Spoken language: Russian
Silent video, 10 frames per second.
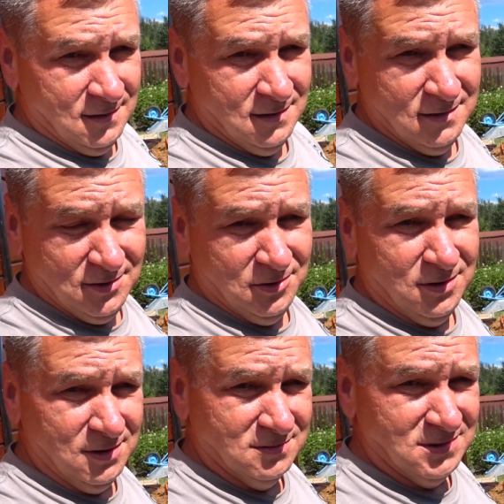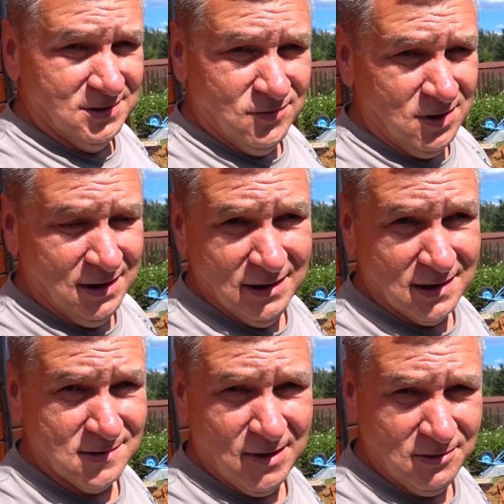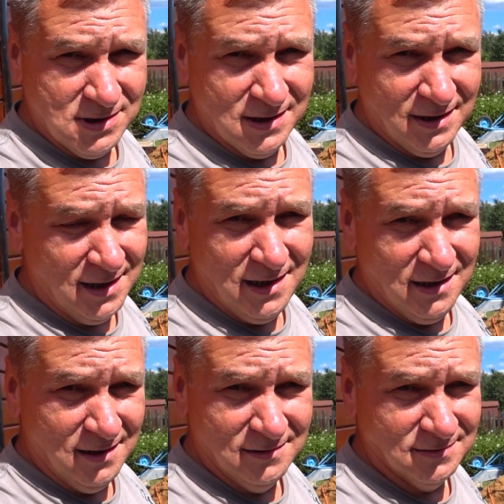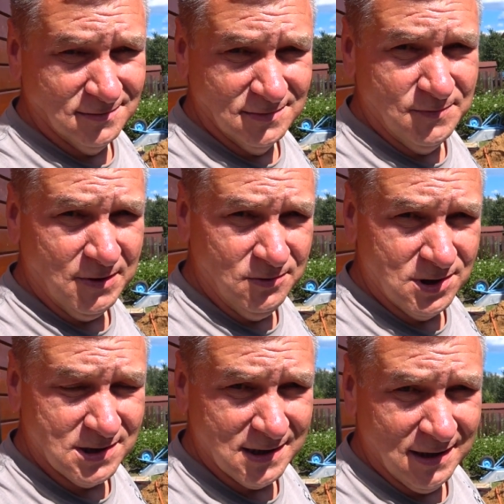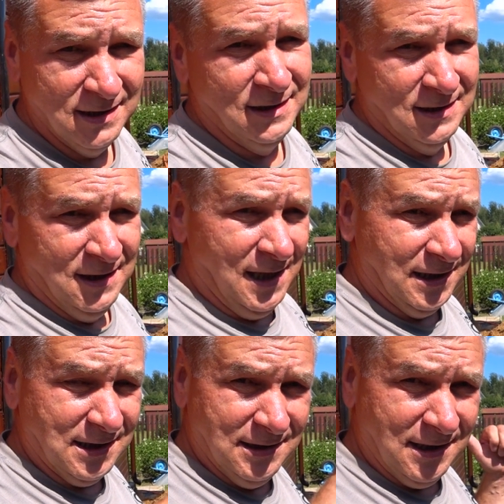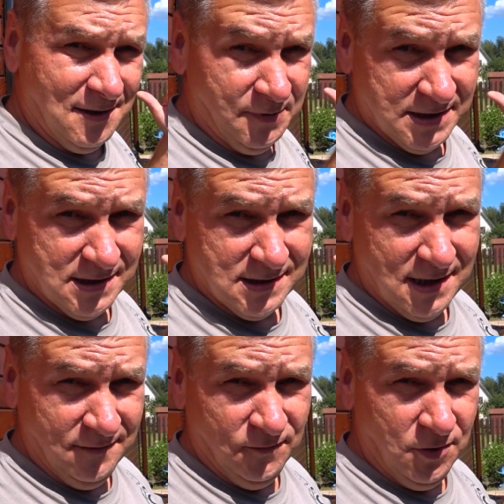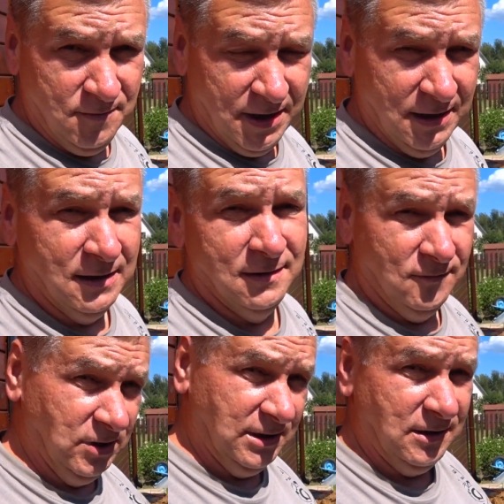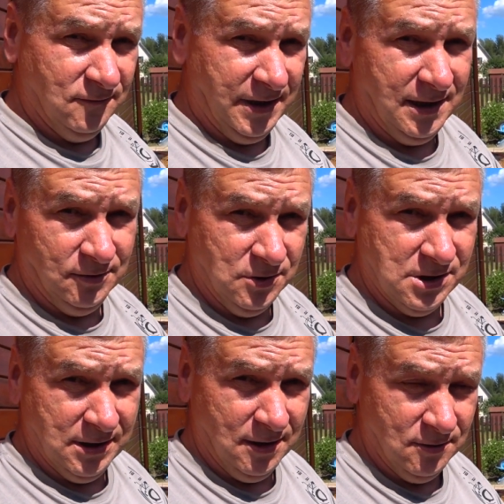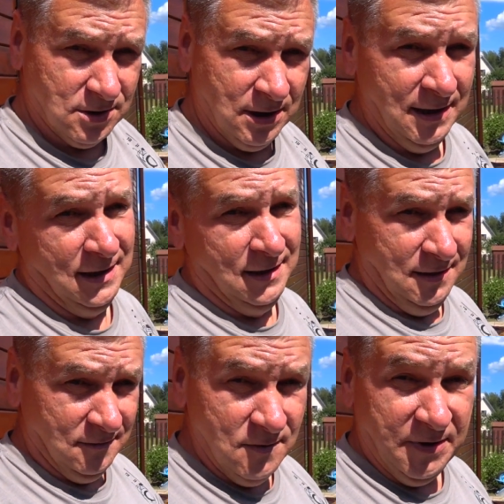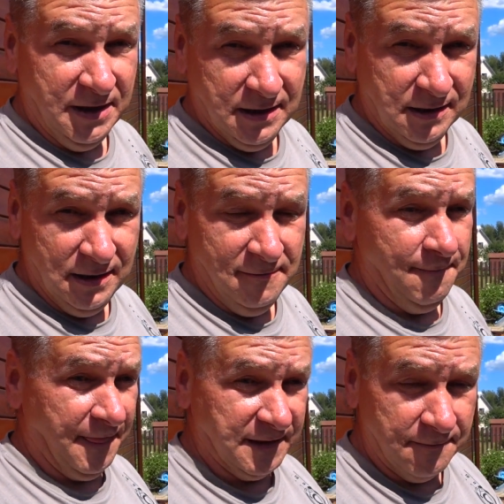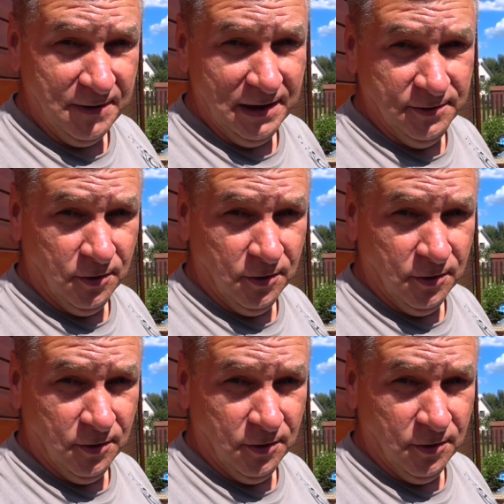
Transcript: э, то его разморозить реально не получится. А когда компрессор стоит в доме, вот этот вариант очень хорош. Вы приехали, натопили